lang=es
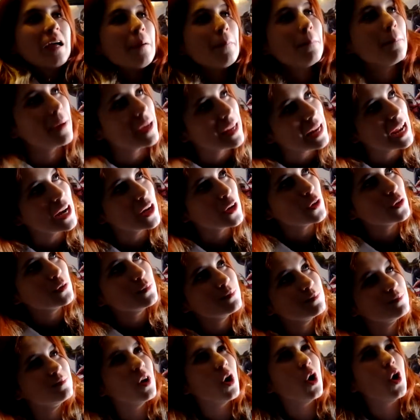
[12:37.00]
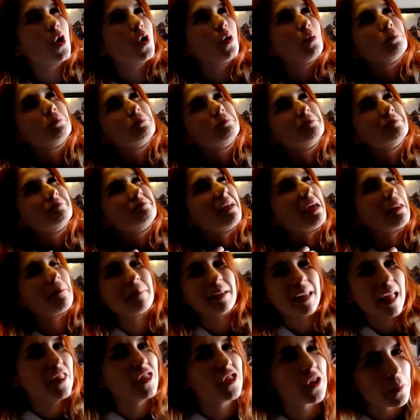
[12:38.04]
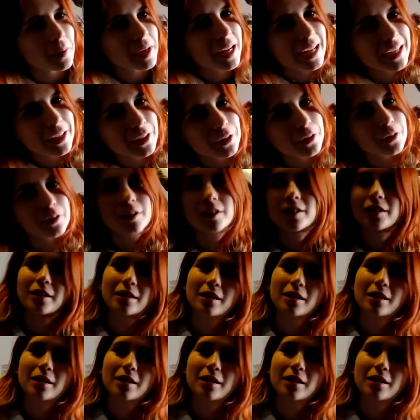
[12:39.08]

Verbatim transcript: en verano, o terminando verano,